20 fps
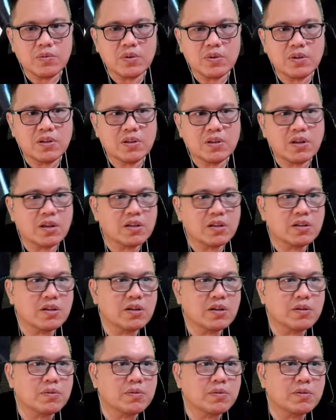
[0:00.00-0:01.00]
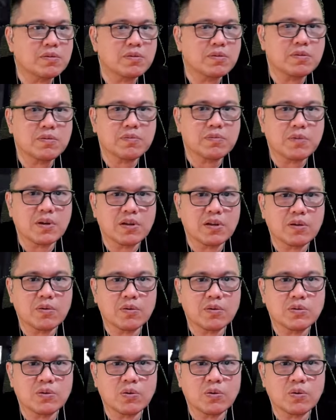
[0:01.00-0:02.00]
uh ini ada yang pakai
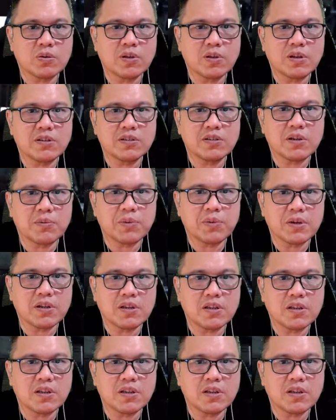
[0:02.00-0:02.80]
kursi roda nih siapa